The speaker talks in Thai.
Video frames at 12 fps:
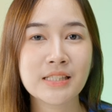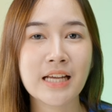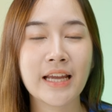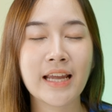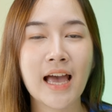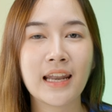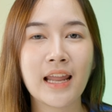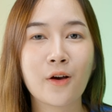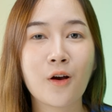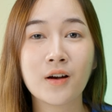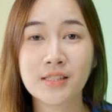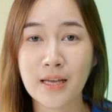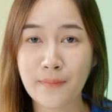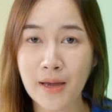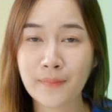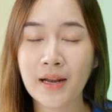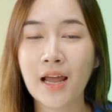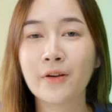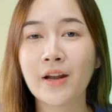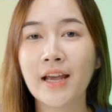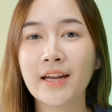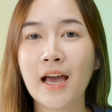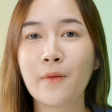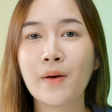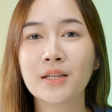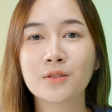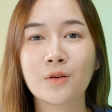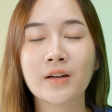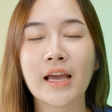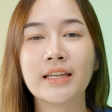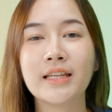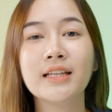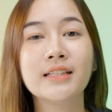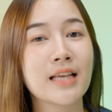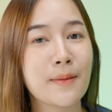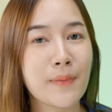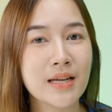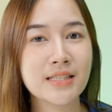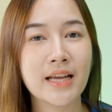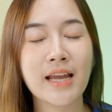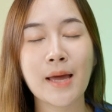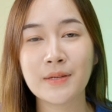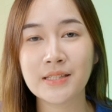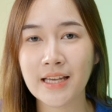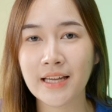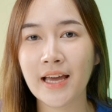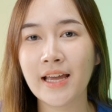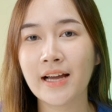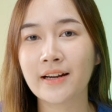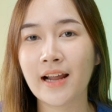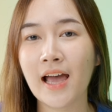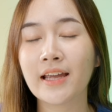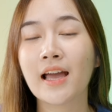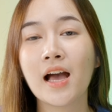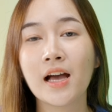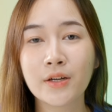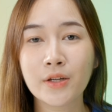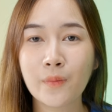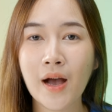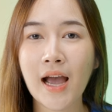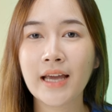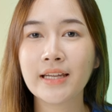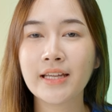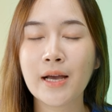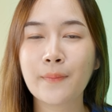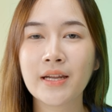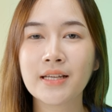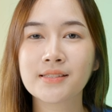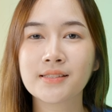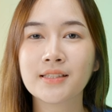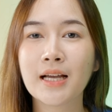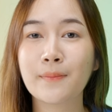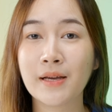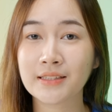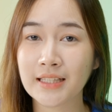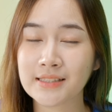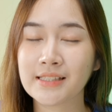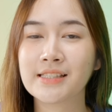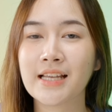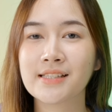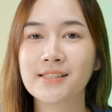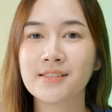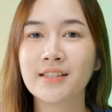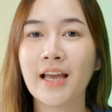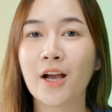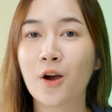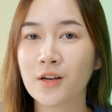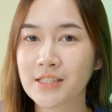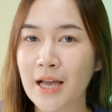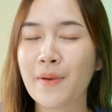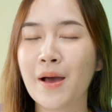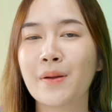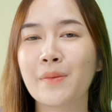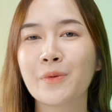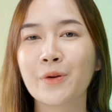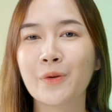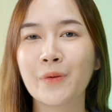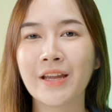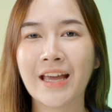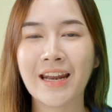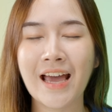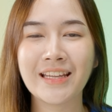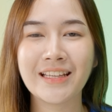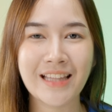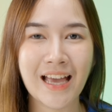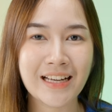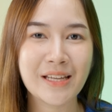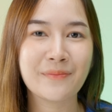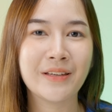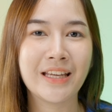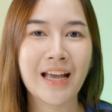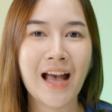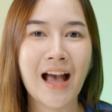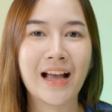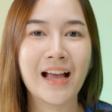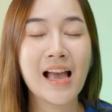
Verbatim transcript: มาใช้งานแล้วก็สามารถมาเล่าได้นะ ว่าตรงไหนที่สามารถใช้งานพิเศษได้อย่างไร หรือว่าใครที่ยังไม่ได้ซื้อกำลังตัดสินใจซื้อเนี่ย ก็สามารถมาพูดคุยกันได้ที่ใต้คลิปนี้ค่ะ